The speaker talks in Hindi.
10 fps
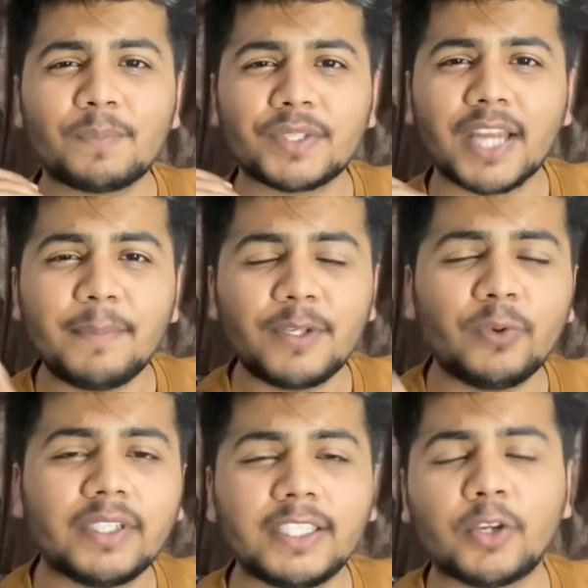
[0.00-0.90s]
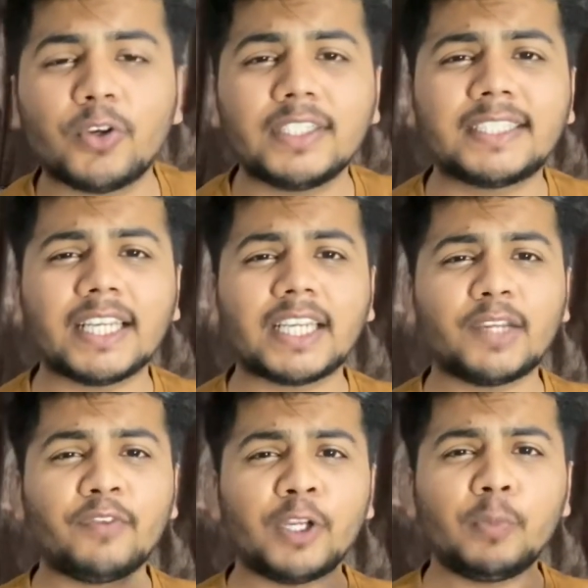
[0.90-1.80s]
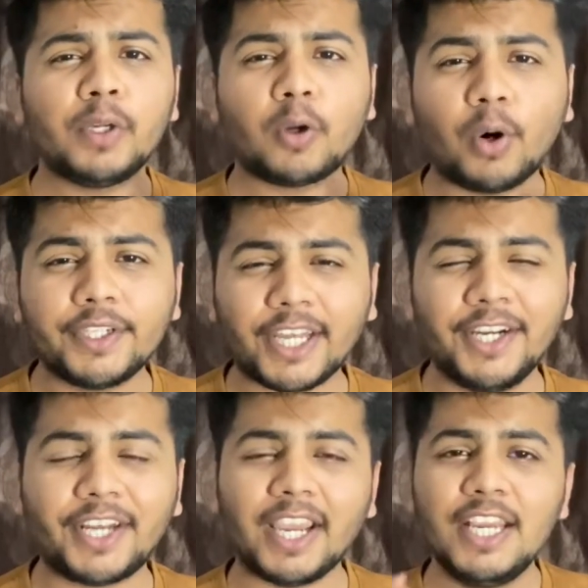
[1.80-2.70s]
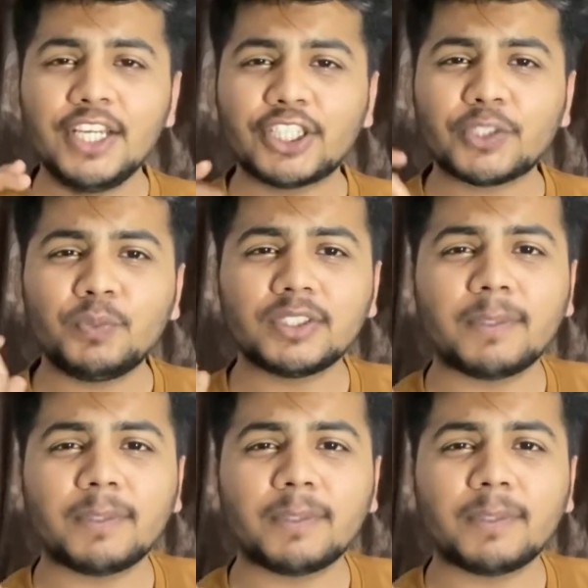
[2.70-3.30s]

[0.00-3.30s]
तो चैनल को सब्सक्राइब जरूर कीजिए क्योंकि इस तरीके के वेल्यूबल कॉन्टेंट